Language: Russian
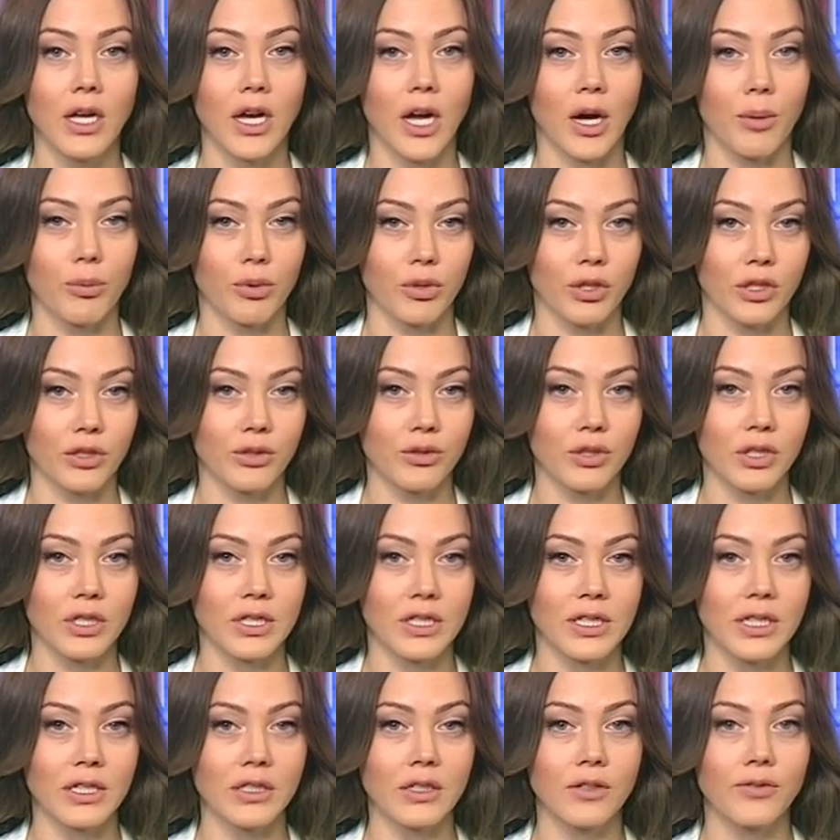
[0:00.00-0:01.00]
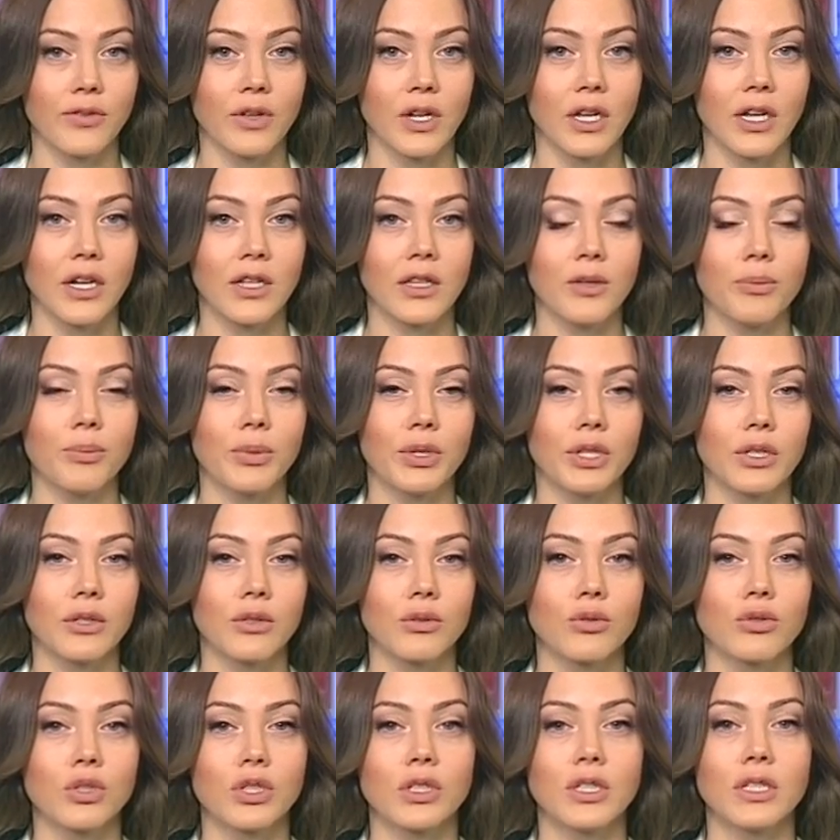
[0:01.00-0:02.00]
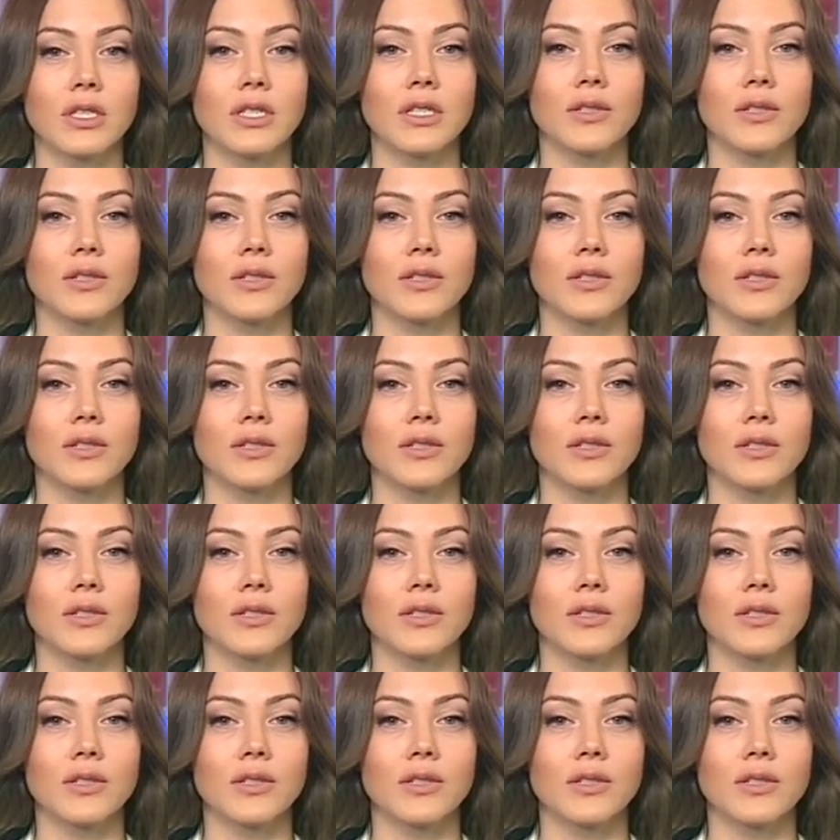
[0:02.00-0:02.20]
Амбулатория станет филиалом перегруженной